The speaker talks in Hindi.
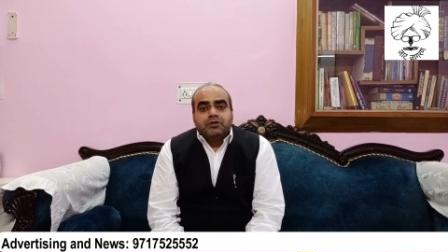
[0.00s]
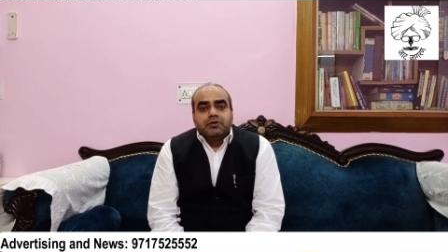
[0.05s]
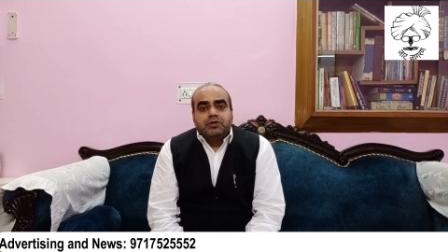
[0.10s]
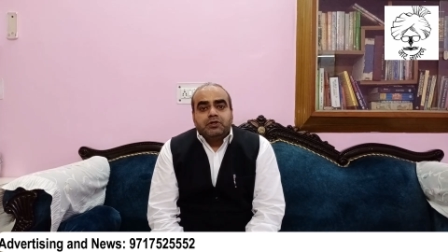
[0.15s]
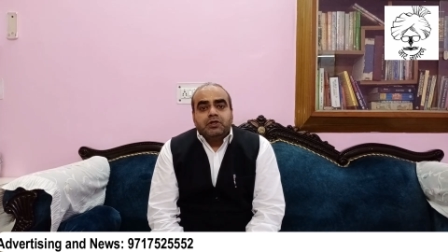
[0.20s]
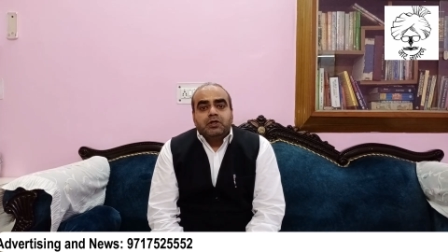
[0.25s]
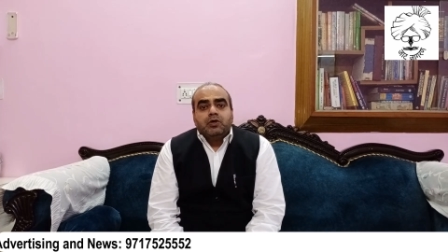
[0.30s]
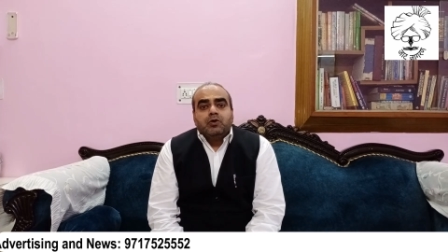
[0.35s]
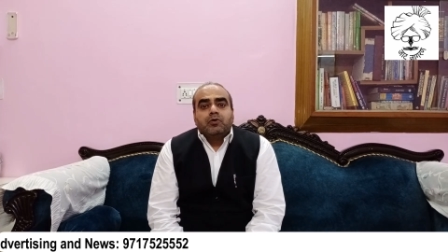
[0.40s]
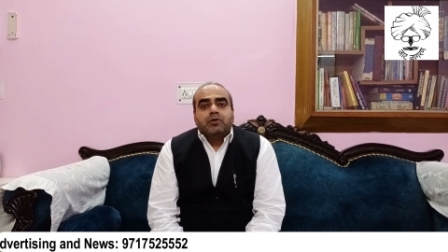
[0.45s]

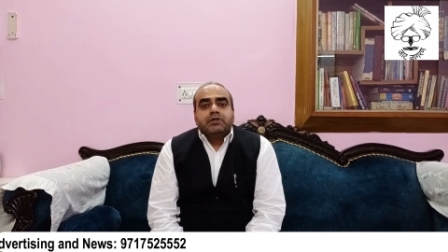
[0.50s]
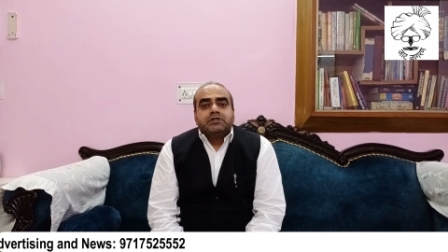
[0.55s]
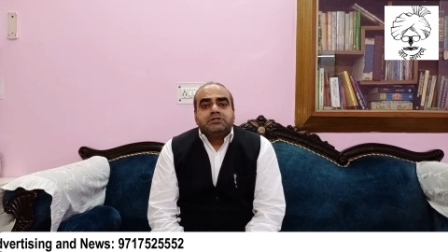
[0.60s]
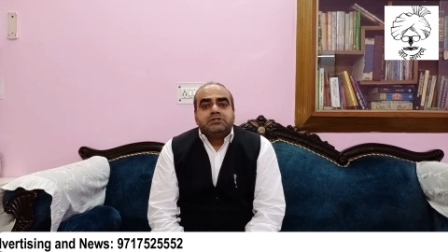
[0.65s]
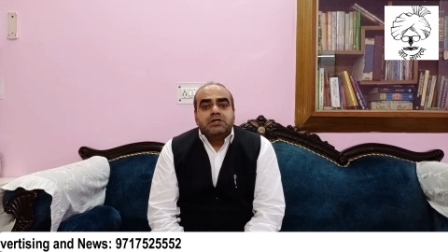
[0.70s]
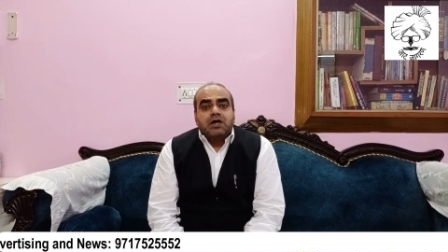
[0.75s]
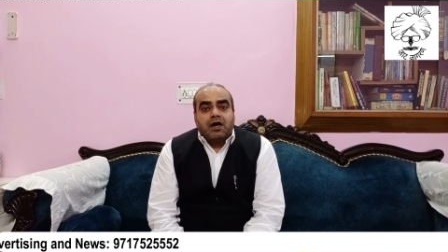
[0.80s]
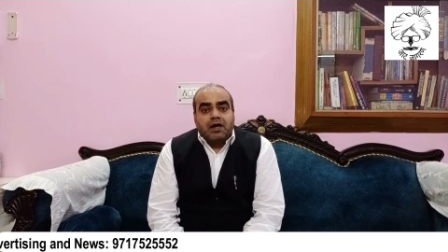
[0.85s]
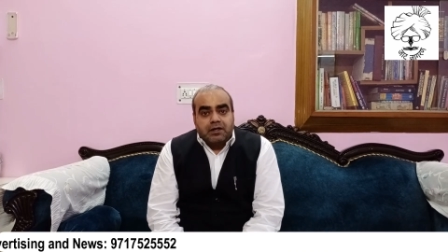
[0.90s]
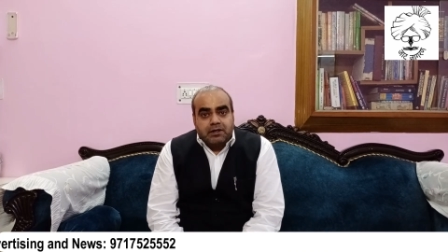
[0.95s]
कि एक
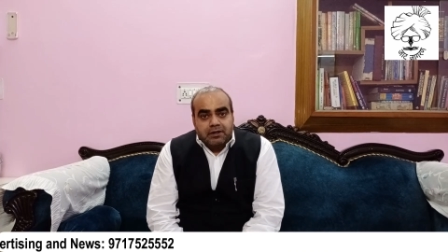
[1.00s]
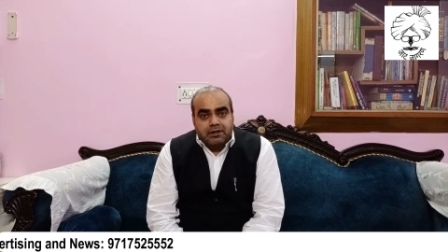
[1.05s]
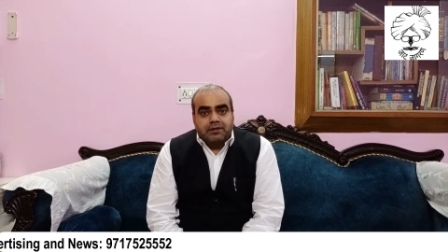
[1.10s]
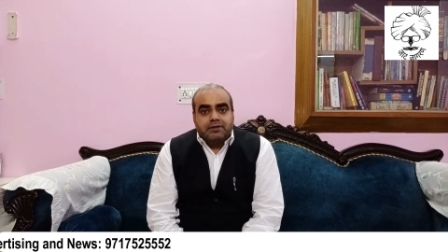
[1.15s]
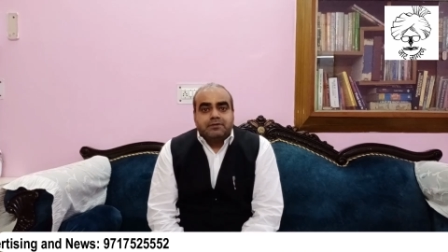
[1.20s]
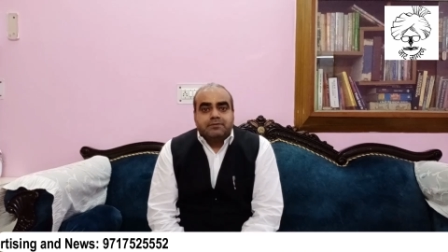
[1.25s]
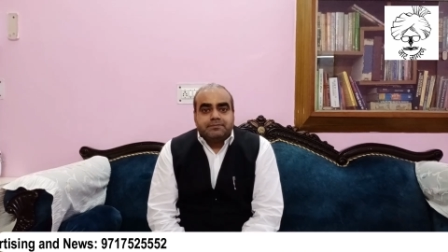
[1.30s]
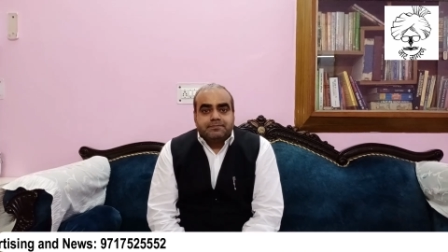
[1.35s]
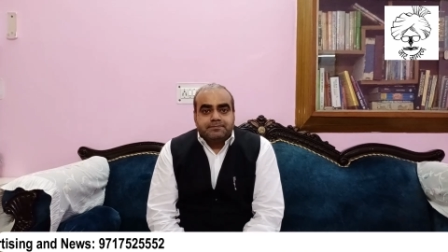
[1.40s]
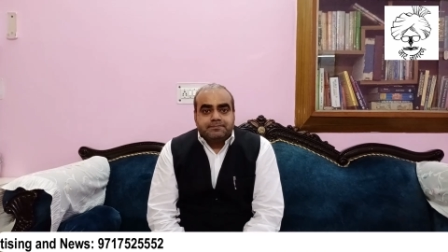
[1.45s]
जाट
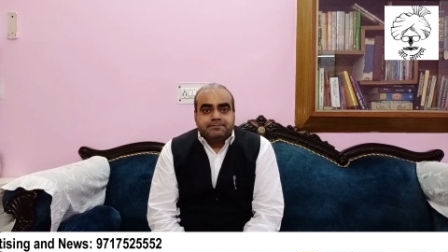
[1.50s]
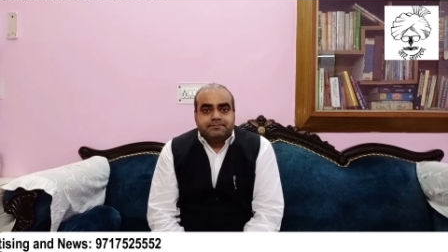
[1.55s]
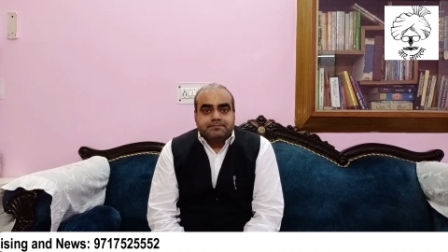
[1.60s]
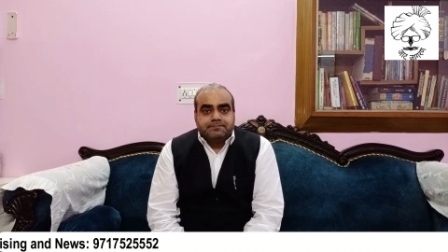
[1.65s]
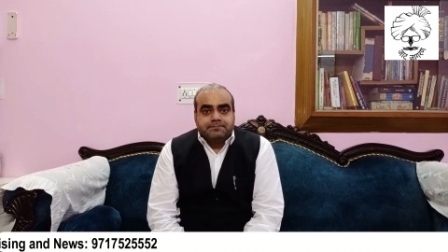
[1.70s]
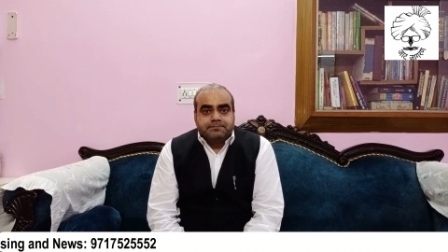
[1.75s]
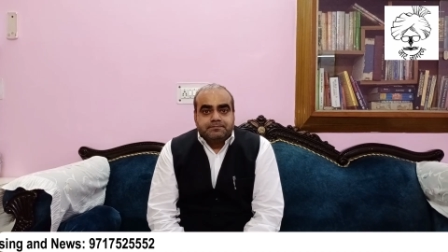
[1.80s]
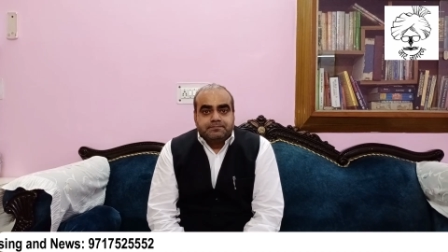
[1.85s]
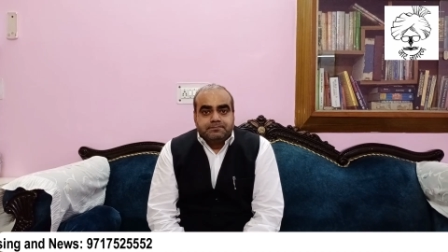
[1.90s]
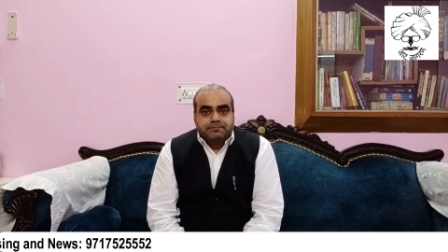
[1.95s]

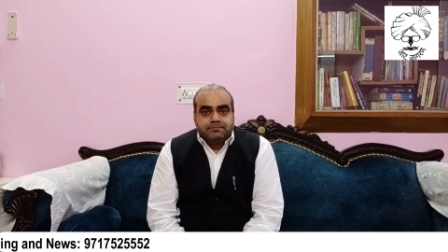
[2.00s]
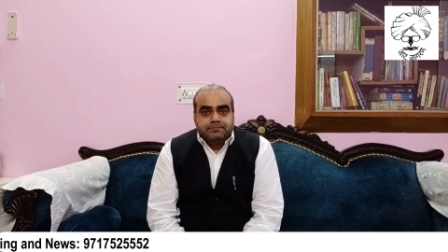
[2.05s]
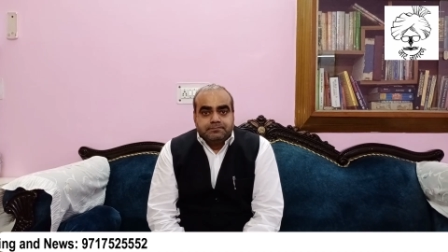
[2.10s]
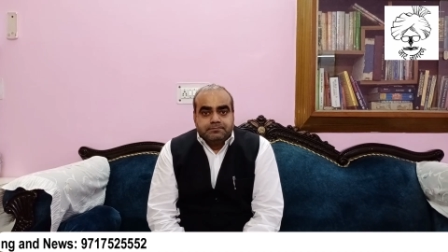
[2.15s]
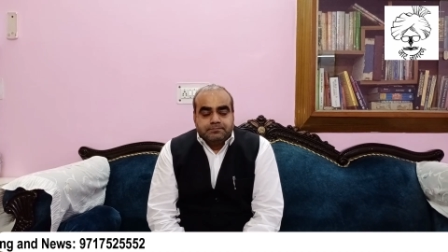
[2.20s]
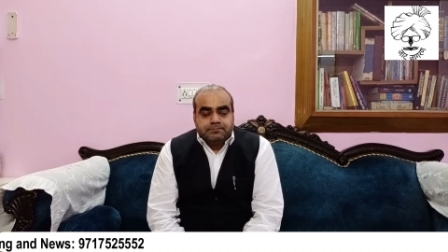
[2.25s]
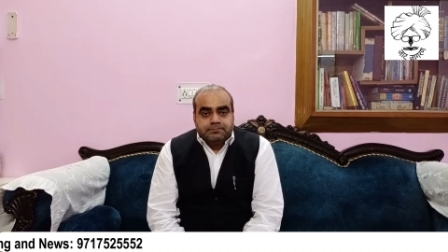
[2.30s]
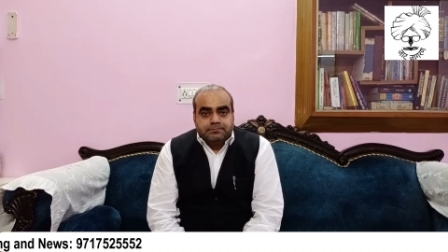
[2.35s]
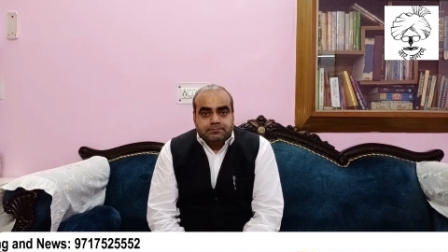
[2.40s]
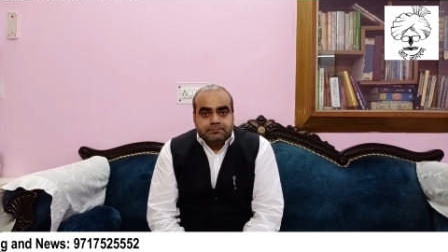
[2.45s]

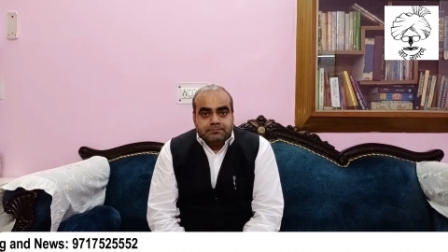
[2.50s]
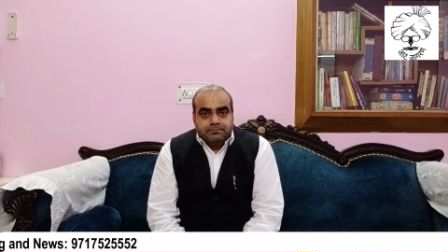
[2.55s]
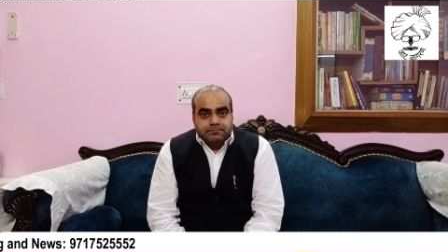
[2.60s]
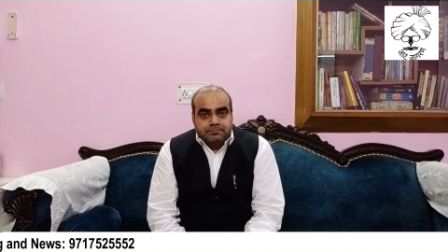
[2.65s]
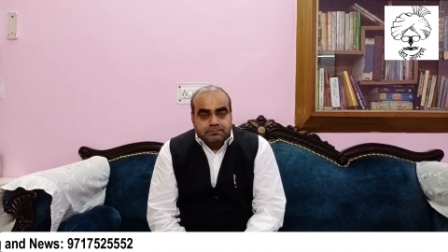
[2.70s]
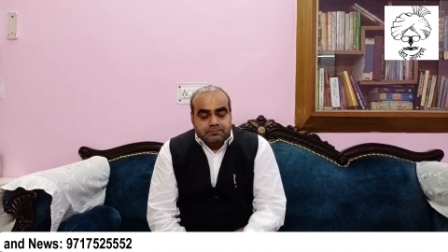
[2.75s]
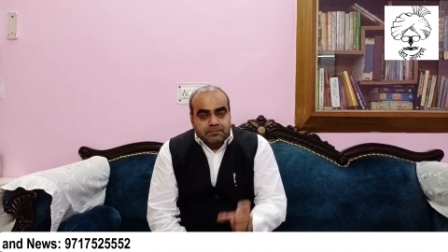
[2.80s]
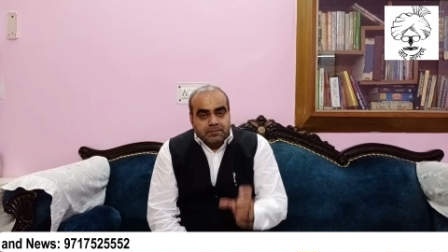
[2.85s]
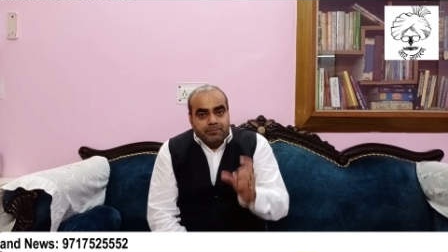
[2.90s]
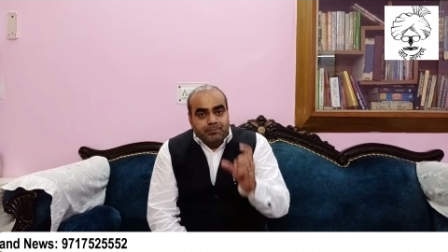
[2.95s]

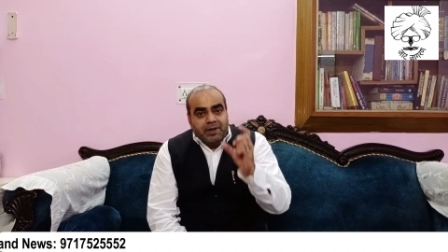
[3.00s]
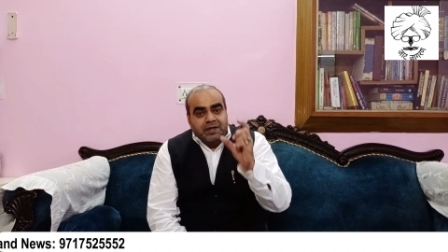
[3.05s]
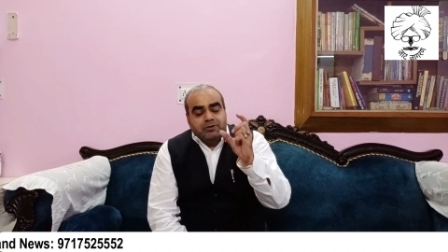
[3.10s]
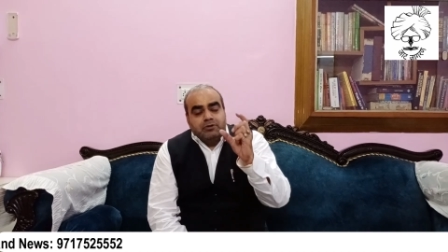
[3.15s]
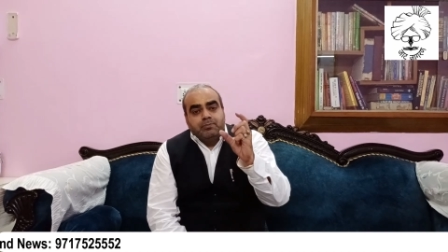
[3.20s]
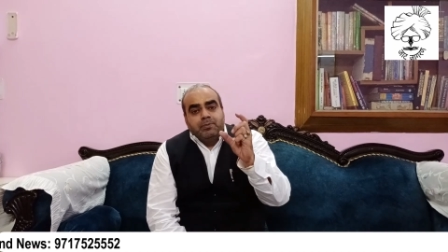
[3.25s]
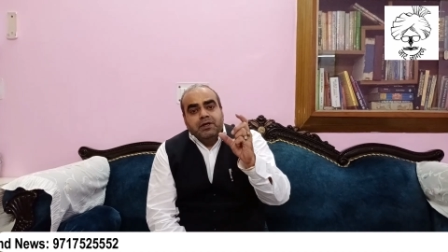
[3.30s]
है मैं तो